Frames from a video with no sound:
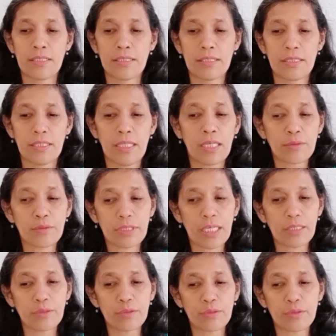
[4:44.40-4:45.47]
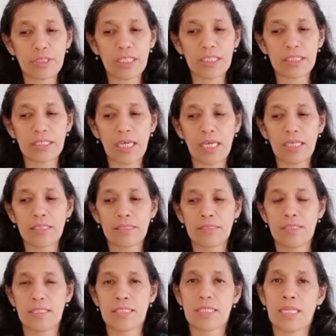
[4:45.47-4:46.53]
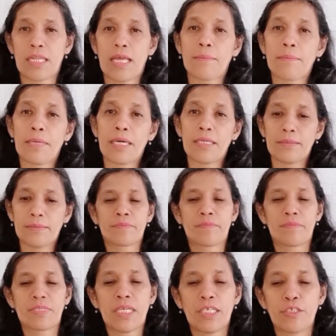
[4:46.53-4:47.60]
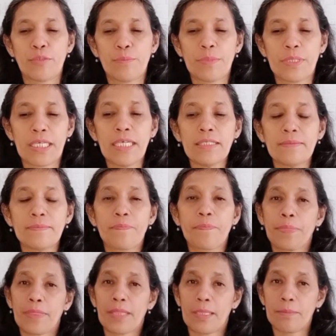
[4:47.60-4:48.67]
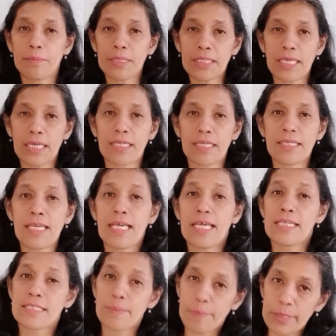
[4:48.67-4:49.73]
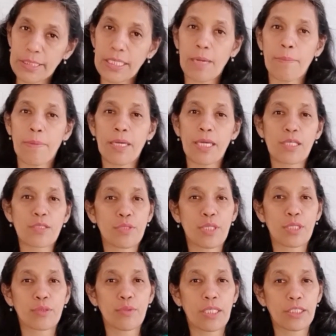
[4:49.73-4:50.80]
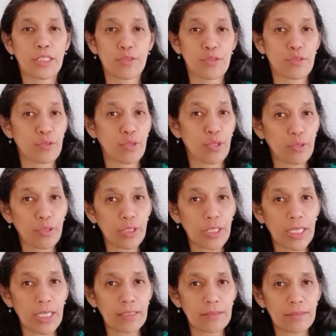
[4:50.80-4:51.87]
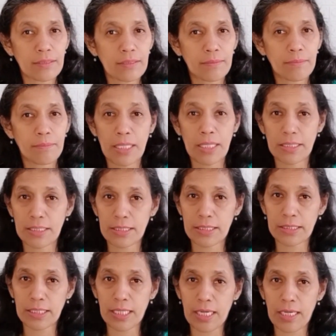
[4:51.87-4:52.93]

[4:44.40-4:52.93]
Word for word: lakukan untuk kita selama saya hidup dengan benar, seperti apa yang sudah Tuhan Yesus contohkan bagi kita.